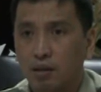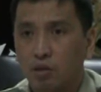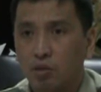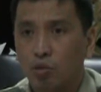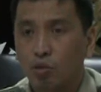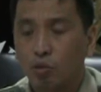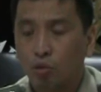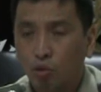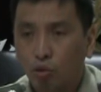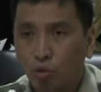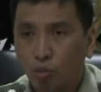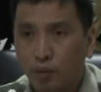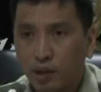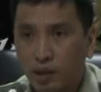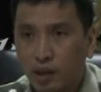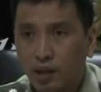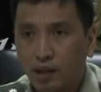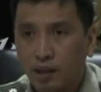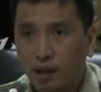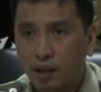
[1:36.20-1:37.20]
kung
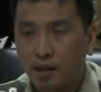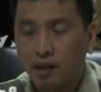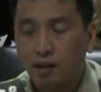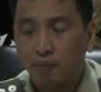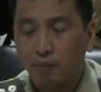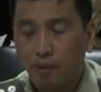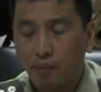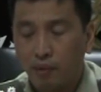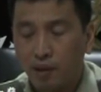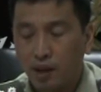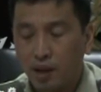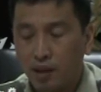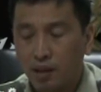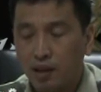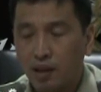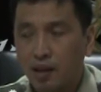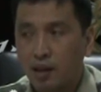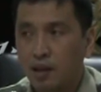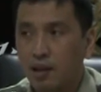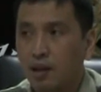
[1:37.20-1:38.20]
dumating na, nabibigay
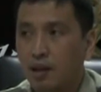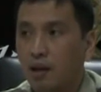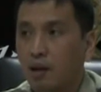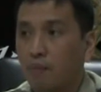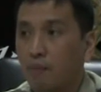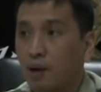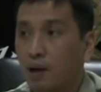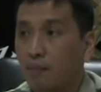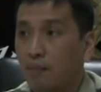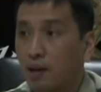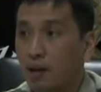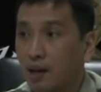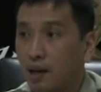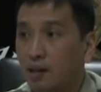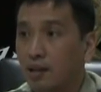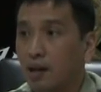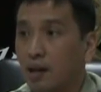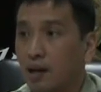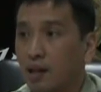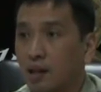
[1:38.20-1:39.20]
nila ng kapahamakan
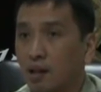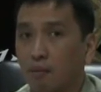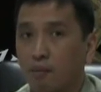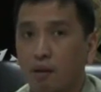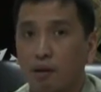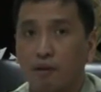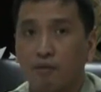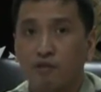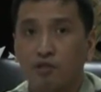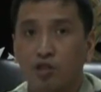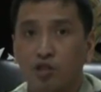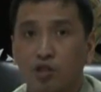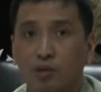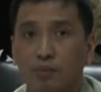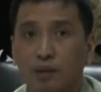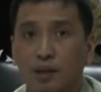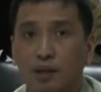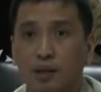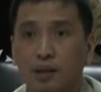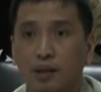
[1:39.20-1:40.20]
ang ating mga
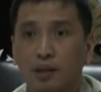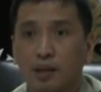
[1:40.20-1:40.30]
fishermen,